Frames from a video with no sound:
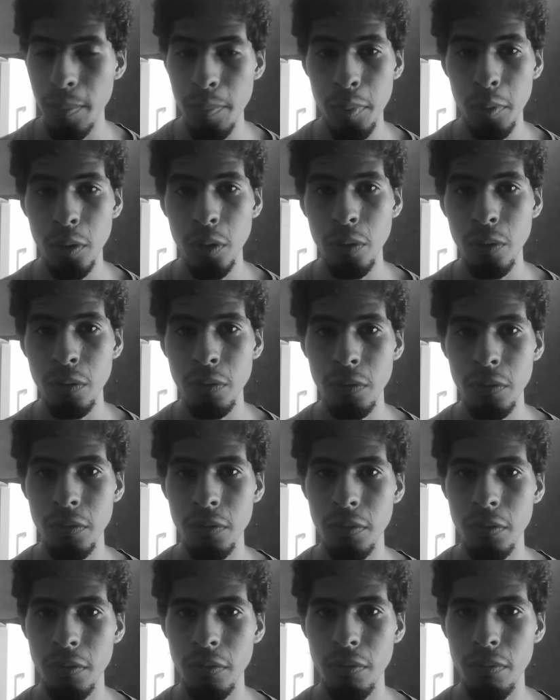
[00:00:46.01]
e por
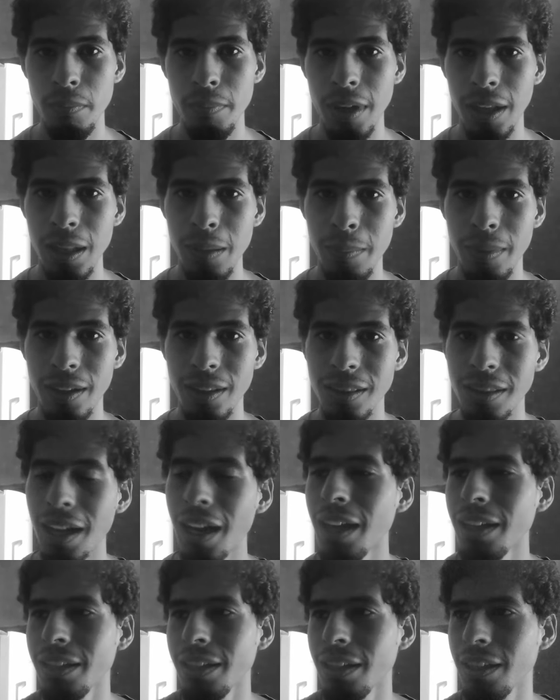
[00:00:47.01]
não me
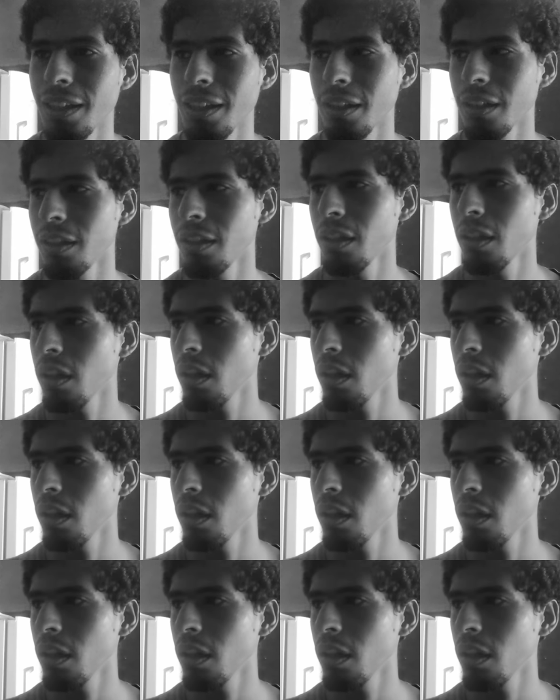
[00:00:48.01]
alimentar nem